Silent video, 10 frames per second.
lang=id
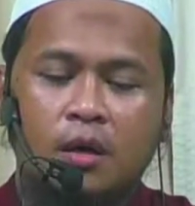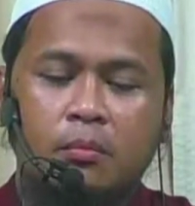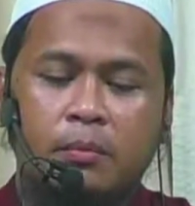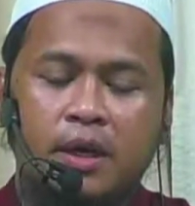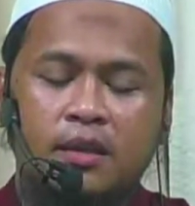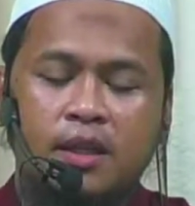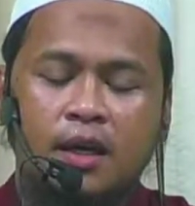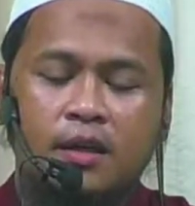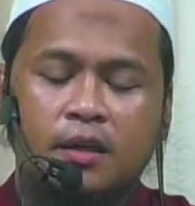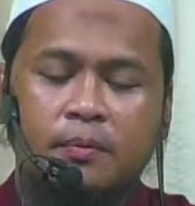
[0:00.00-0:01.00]

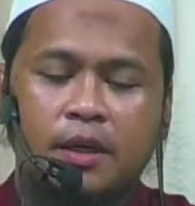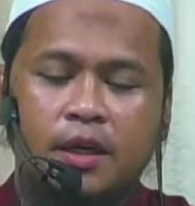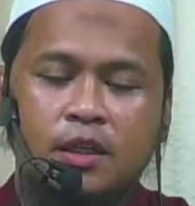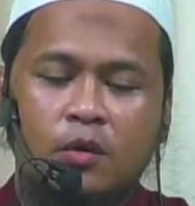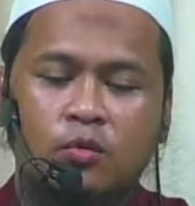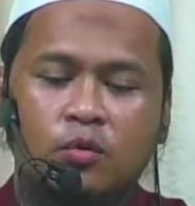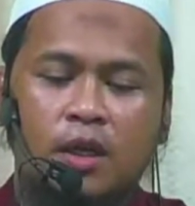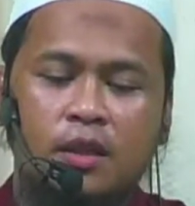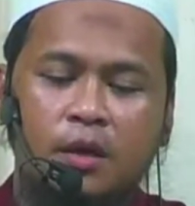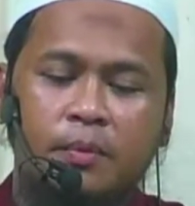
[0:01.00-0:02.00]
memerintahkan kepadanya untuk
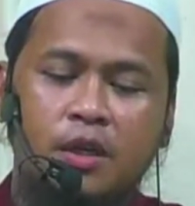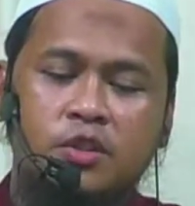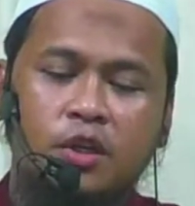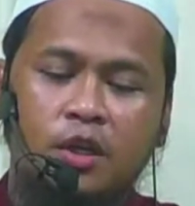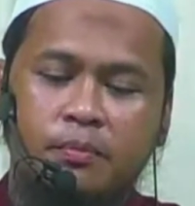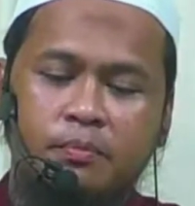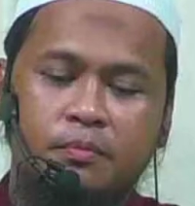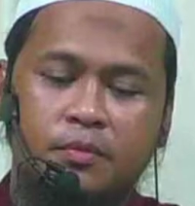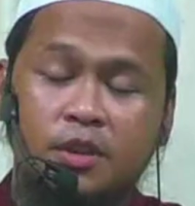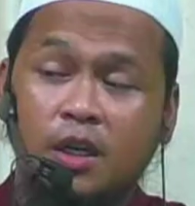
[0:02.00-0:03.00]
datang kepada Zainab
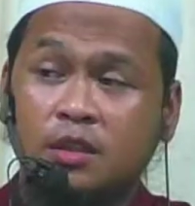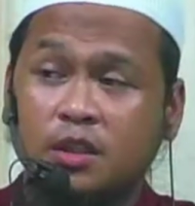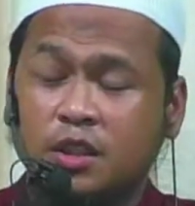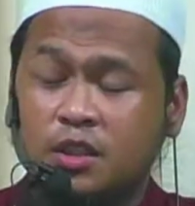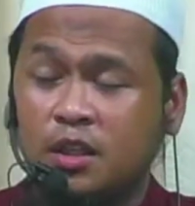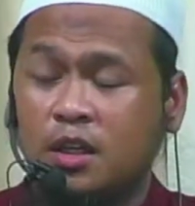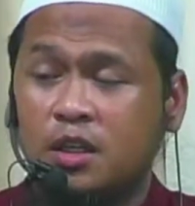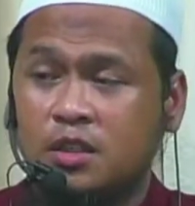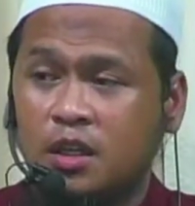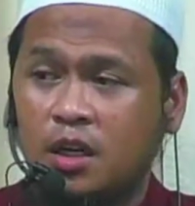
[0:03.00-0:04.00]
yang tersisa dari
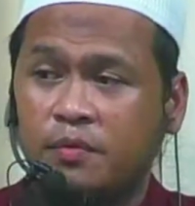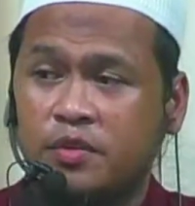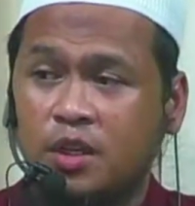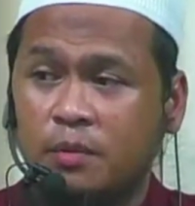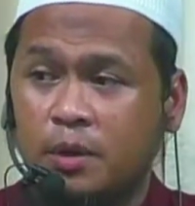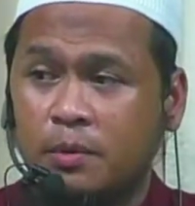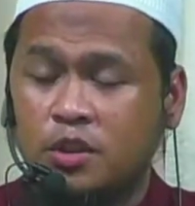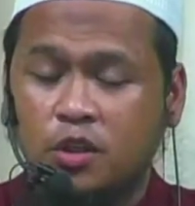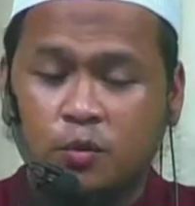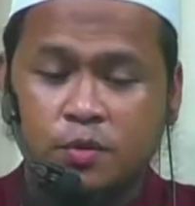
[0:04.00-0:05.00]
istri Nabi SAW yang
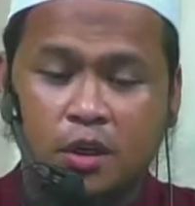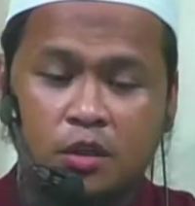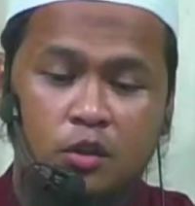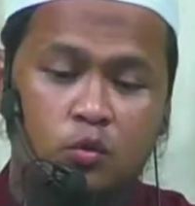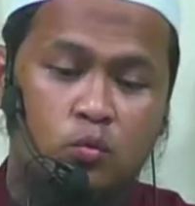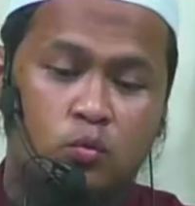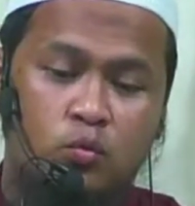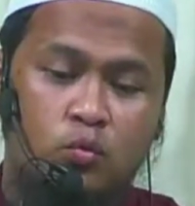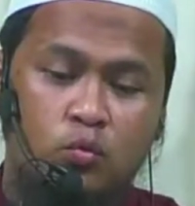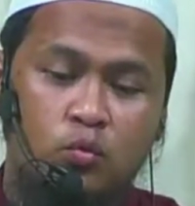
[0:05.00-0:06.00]
masih hidup saat itu.
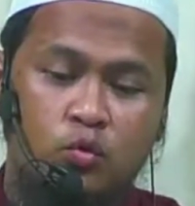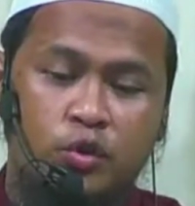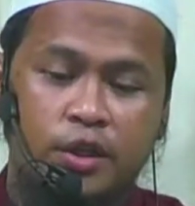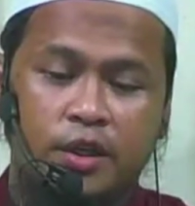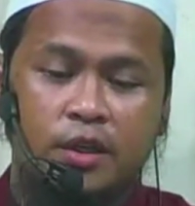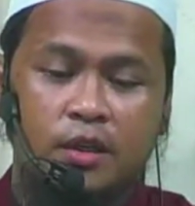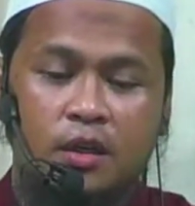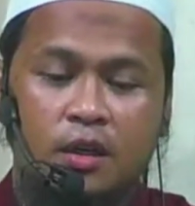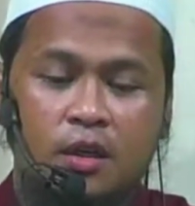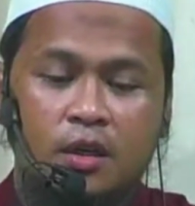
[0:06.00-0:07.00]
Ya
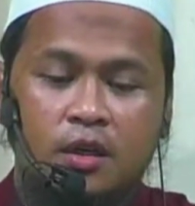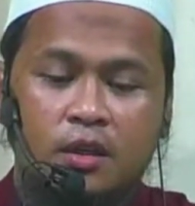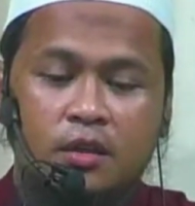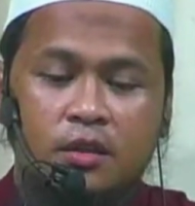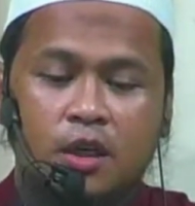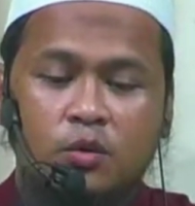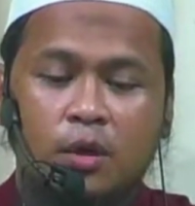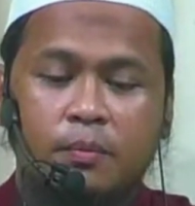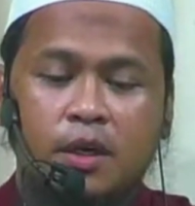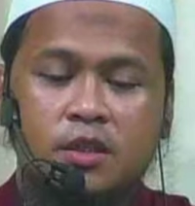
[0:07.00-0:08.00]
yaitu
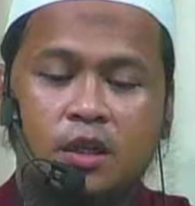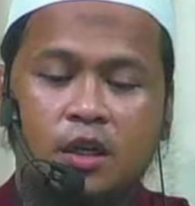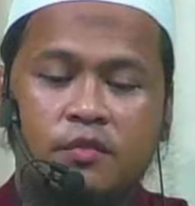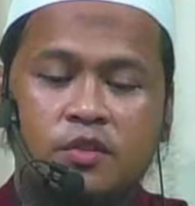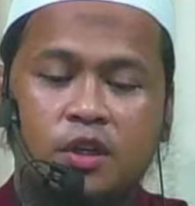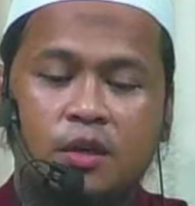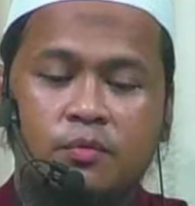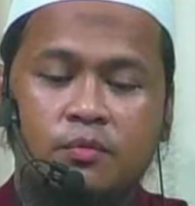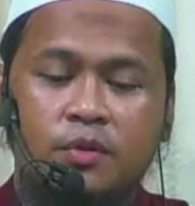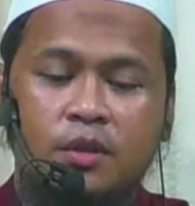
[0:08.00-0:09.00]
apa istri Nabi
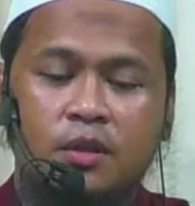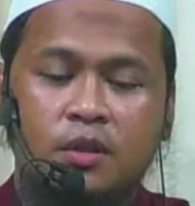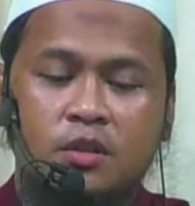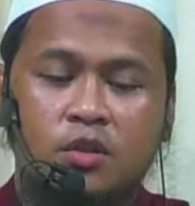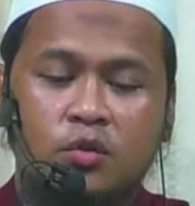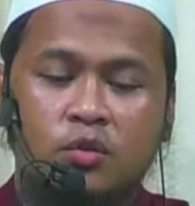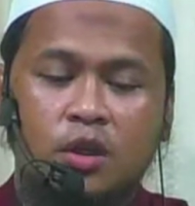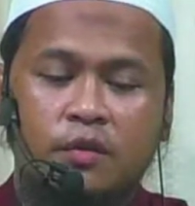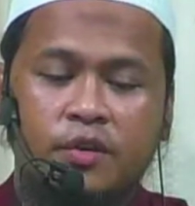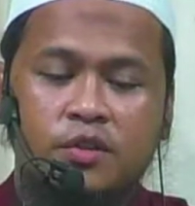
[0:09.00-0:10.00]
Sallam ya zaujul
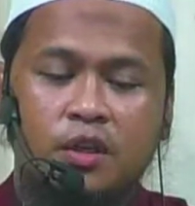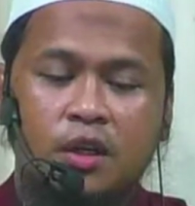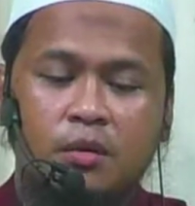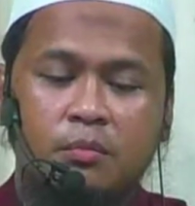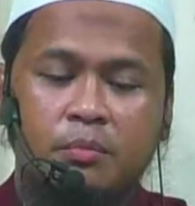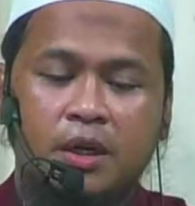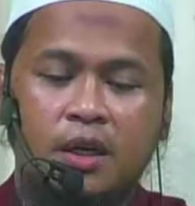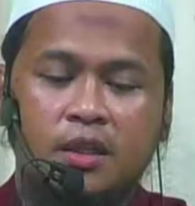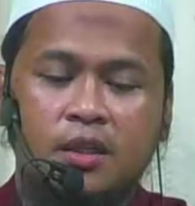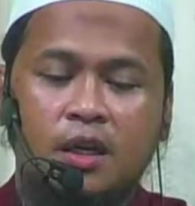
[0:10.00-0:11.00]
Nabi Sallam bila